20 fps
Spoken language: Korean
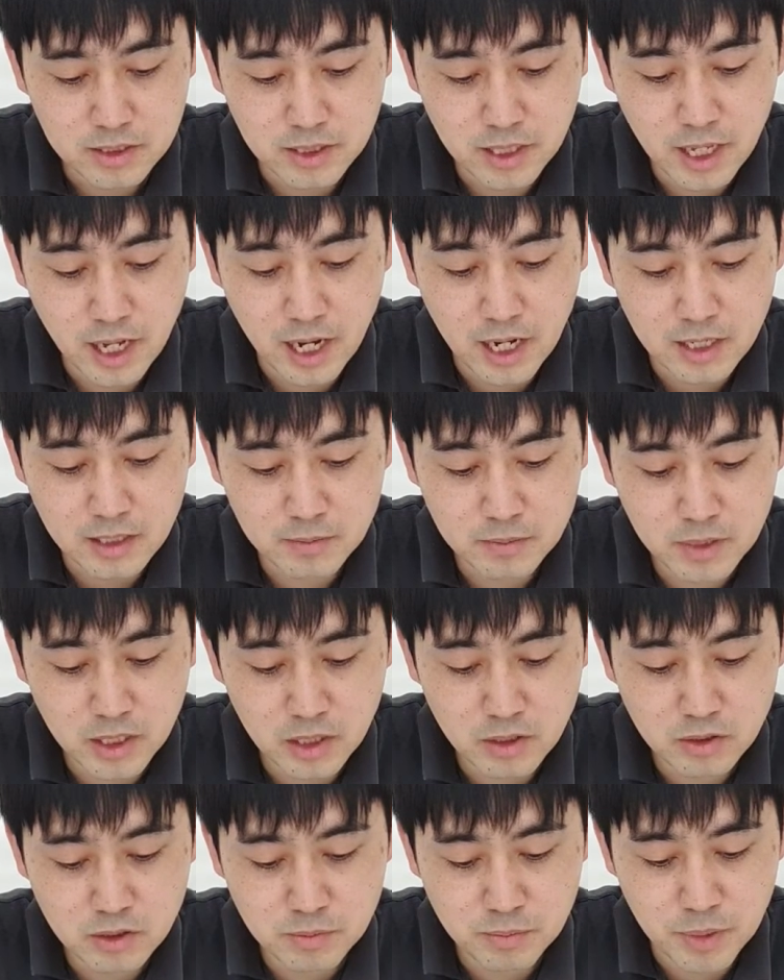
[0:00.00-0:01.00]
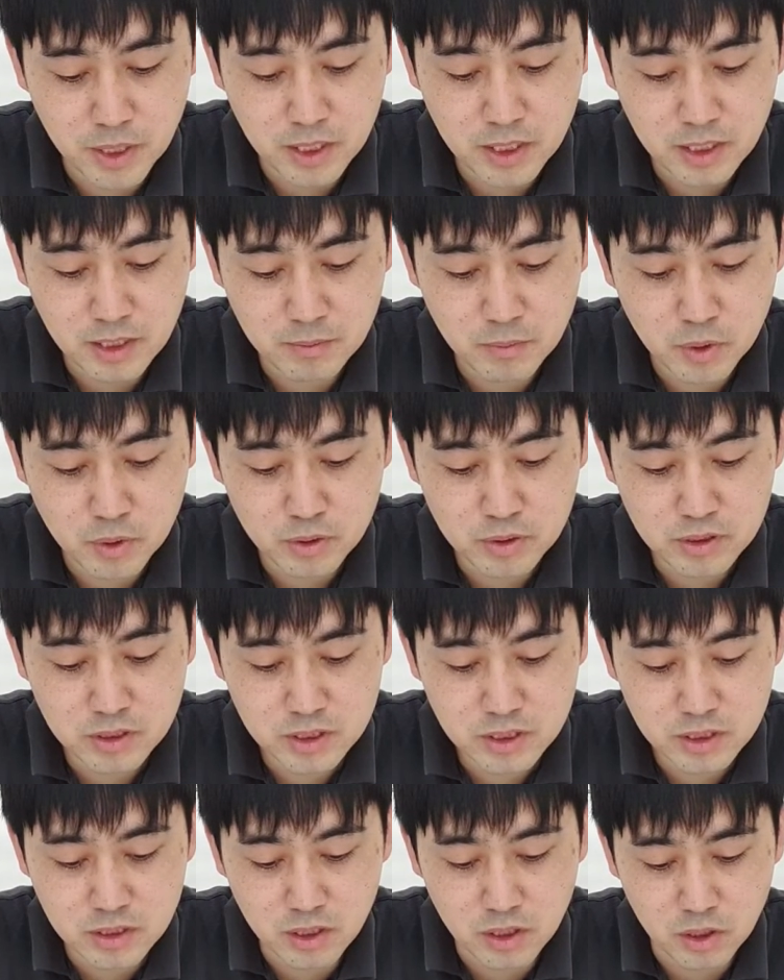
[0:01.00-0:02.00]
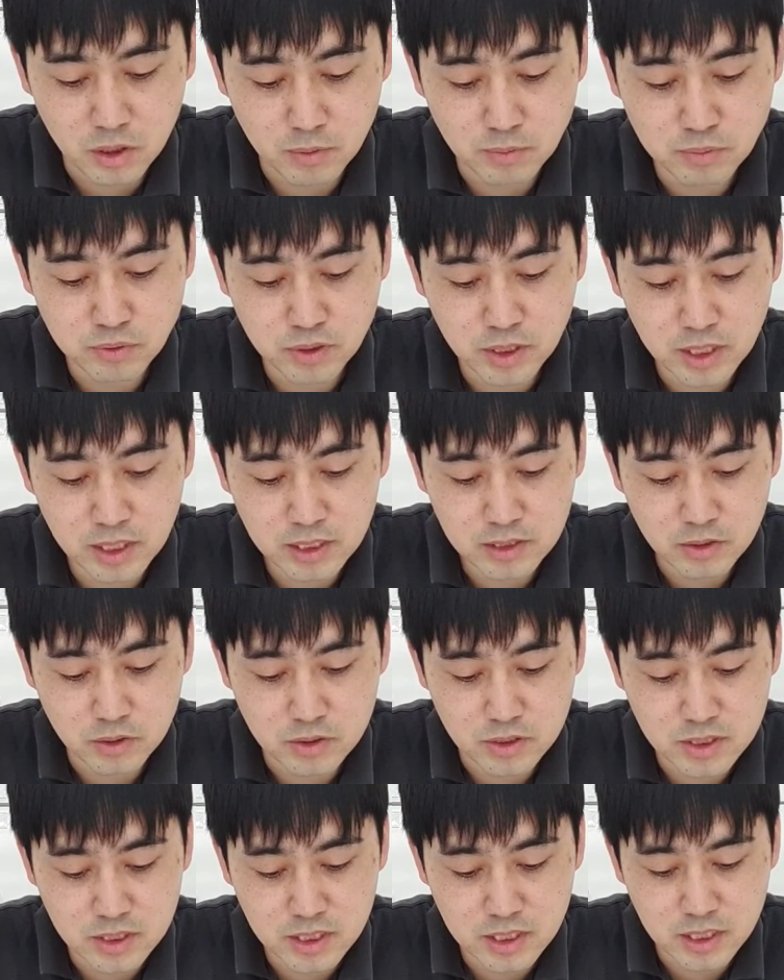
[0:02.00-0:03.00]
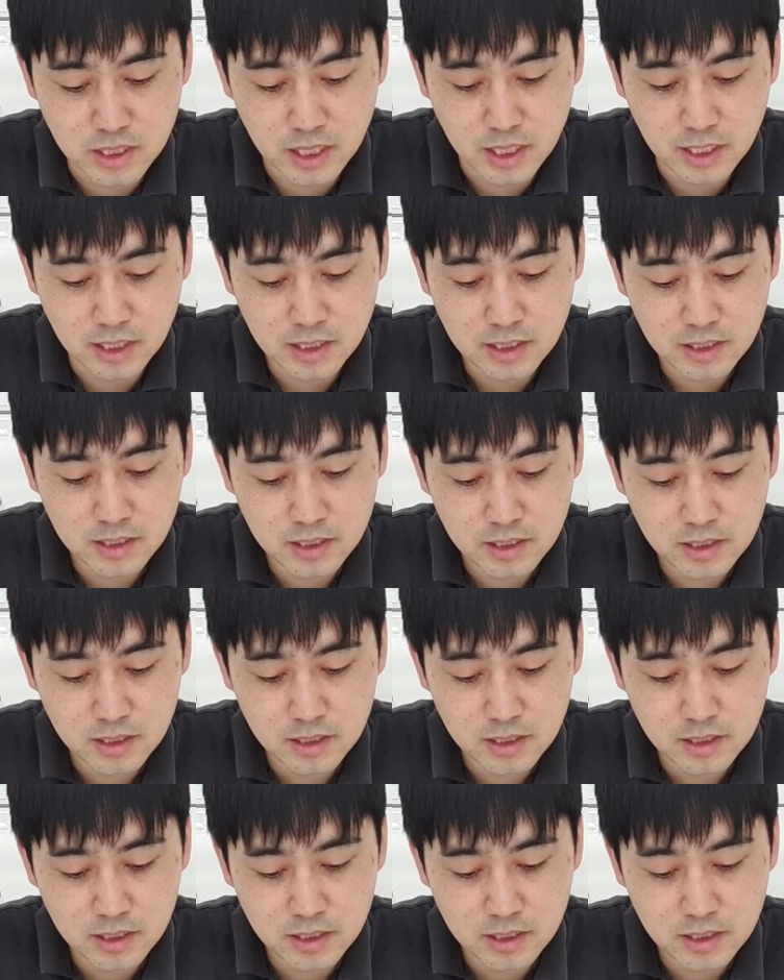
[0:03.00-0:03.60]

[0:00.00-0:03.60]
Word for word: 내 아름다운 백향목을 찍어 불에 던지리라.